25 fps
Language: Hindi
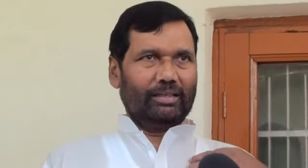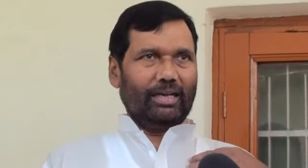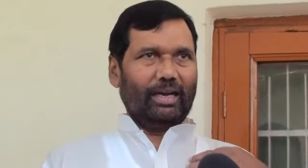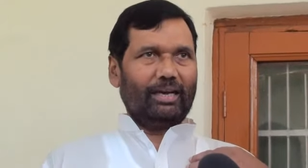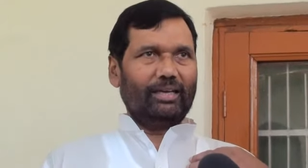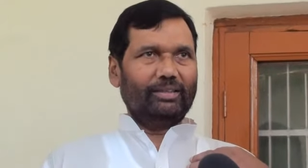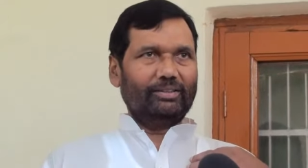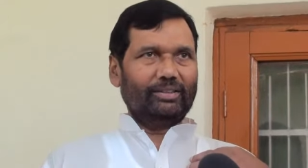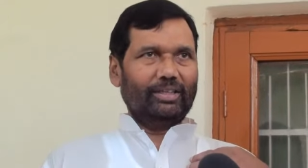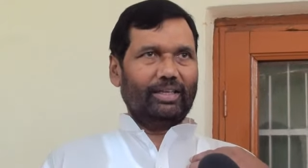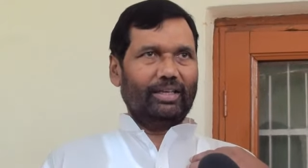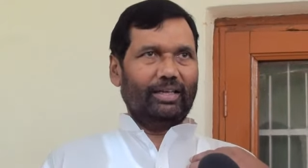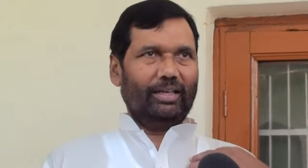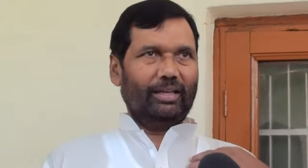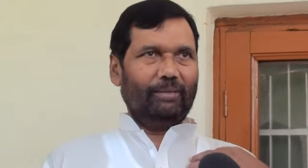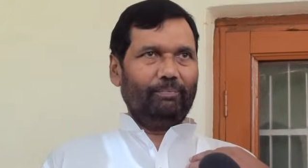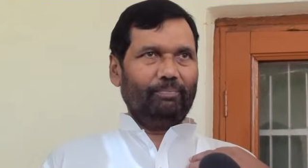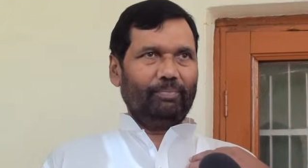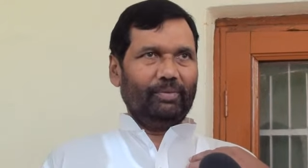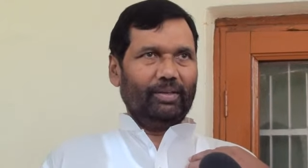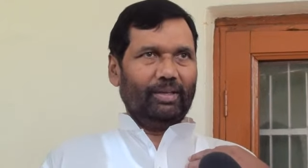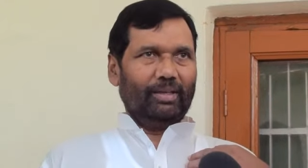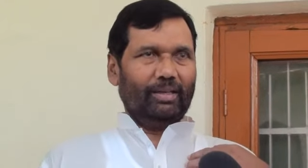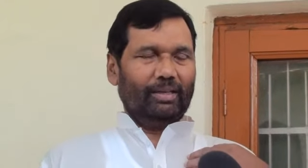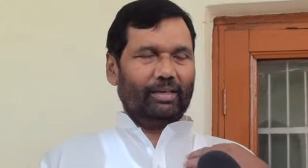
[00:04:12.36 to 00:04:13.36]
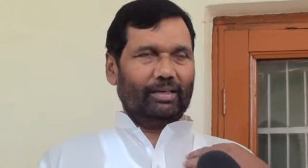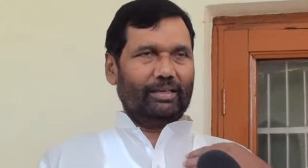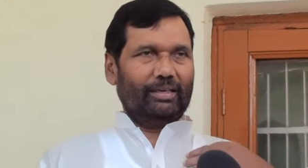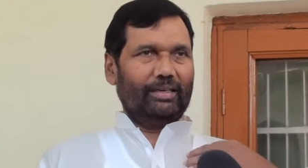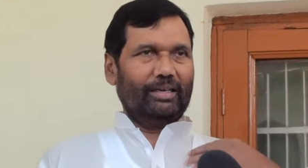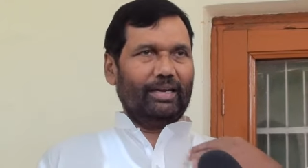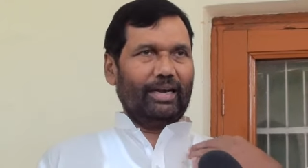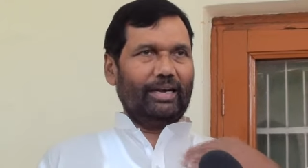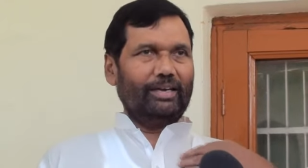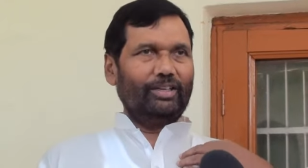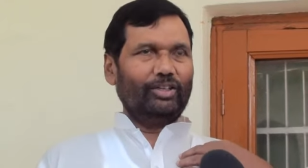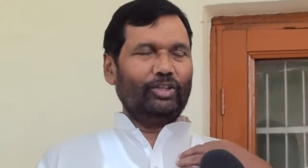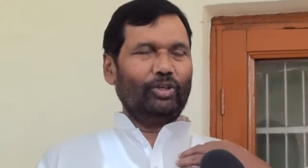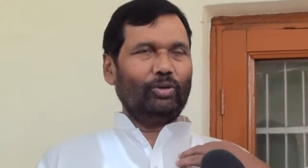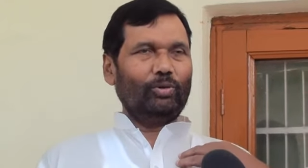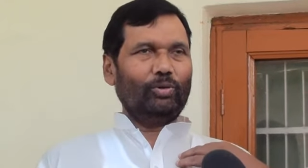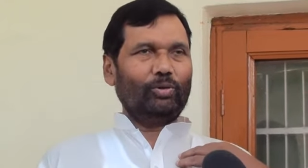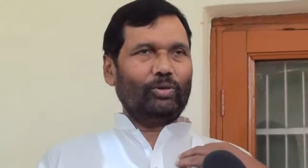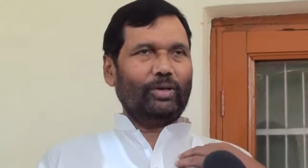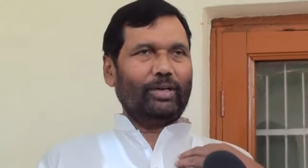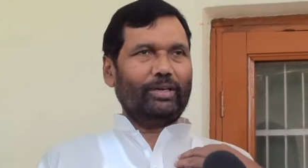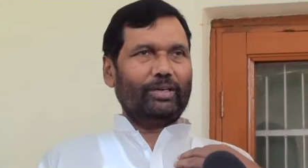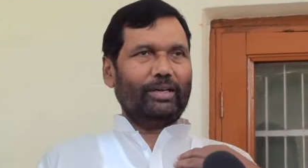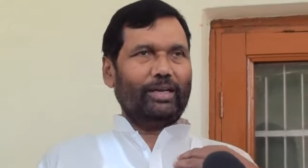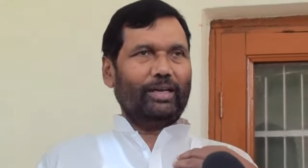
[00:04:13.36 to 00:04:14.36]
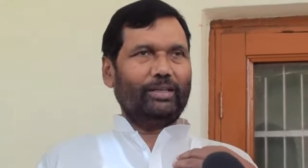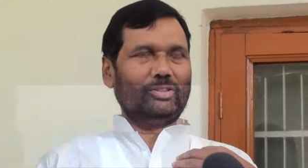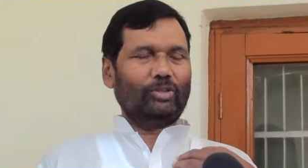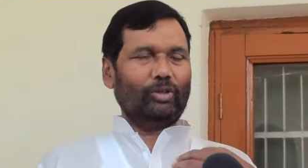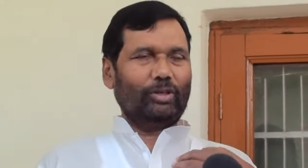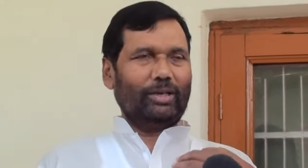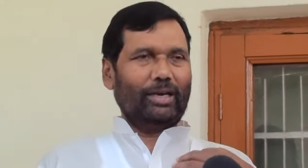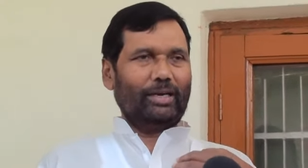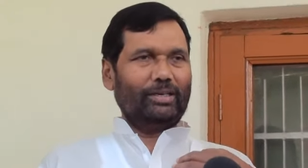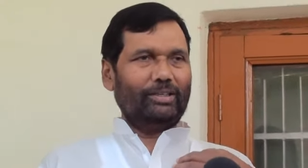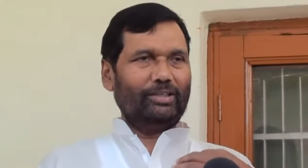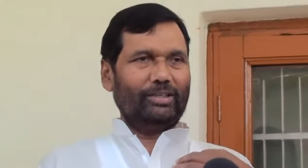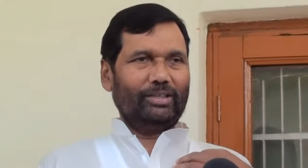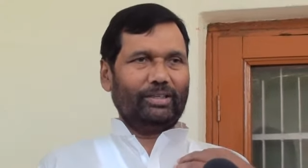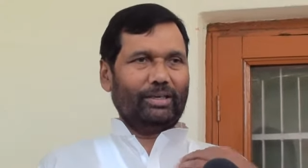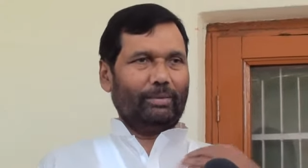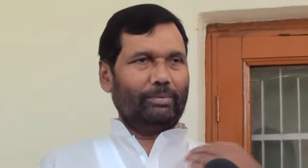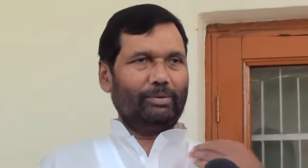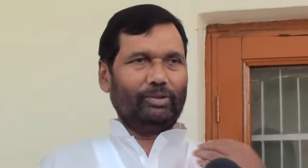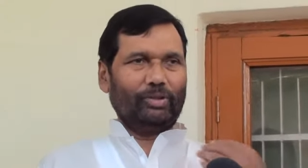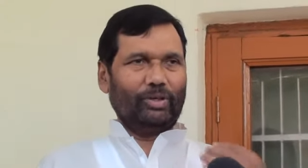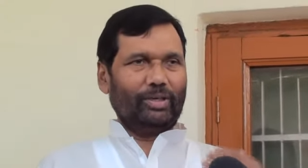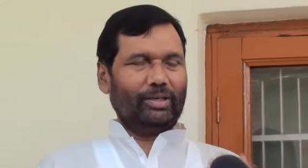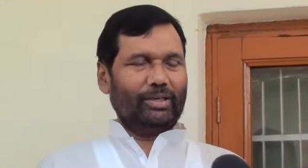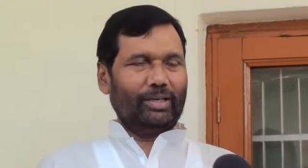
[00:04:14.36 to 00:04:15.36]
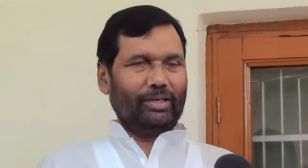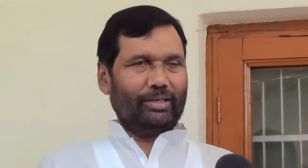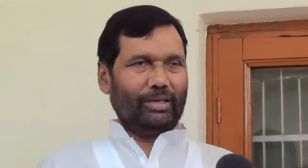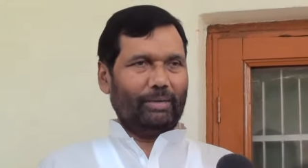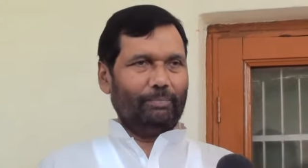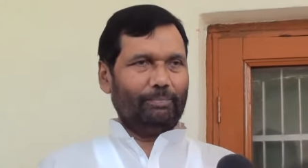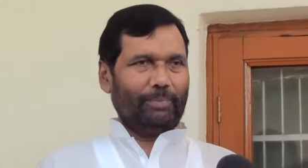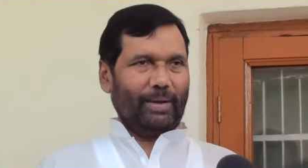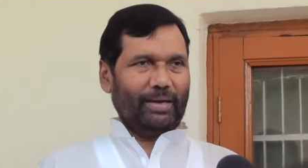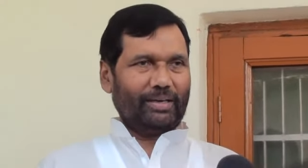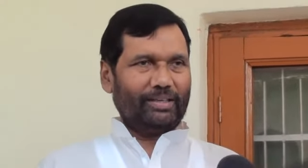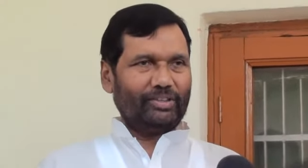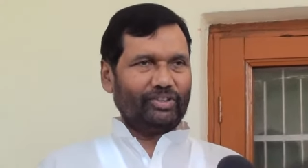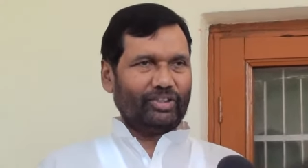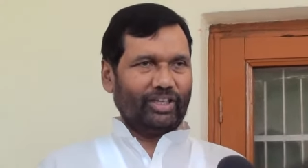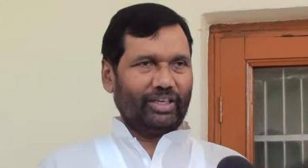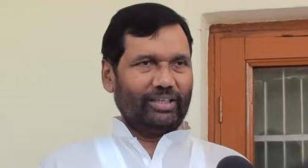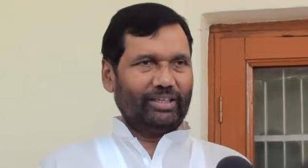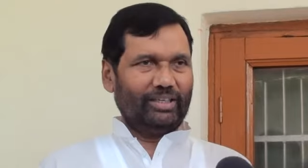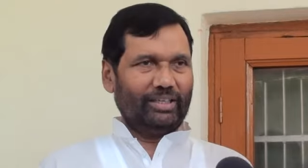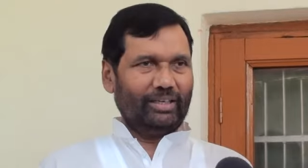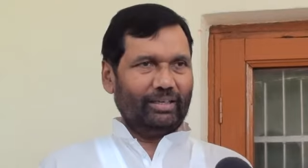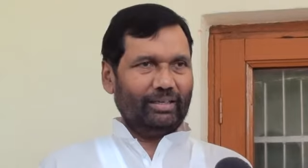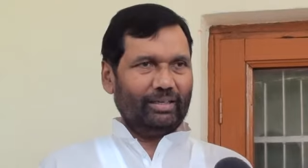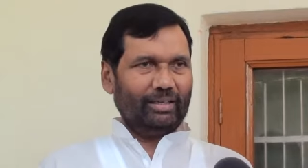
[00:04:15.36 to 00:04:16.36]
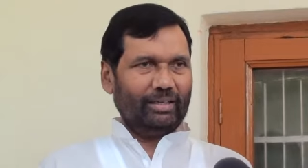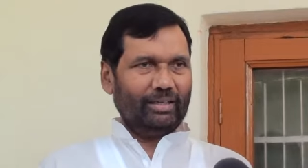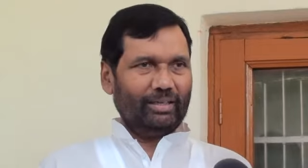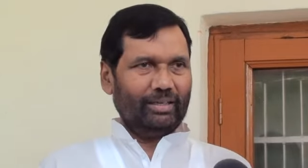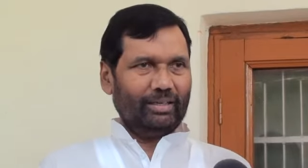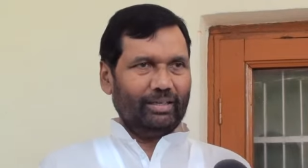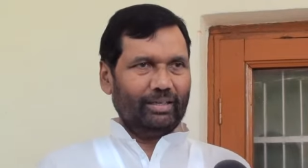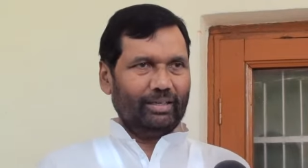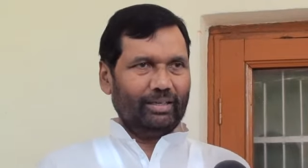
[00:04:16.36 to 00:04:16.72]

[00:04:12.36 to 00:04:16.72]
क्या कहते हैं गिलानी जी को कहीं कहे तो गिलानी जी कभी तो नहीं कहे कि हम पाकिस्तानी हैं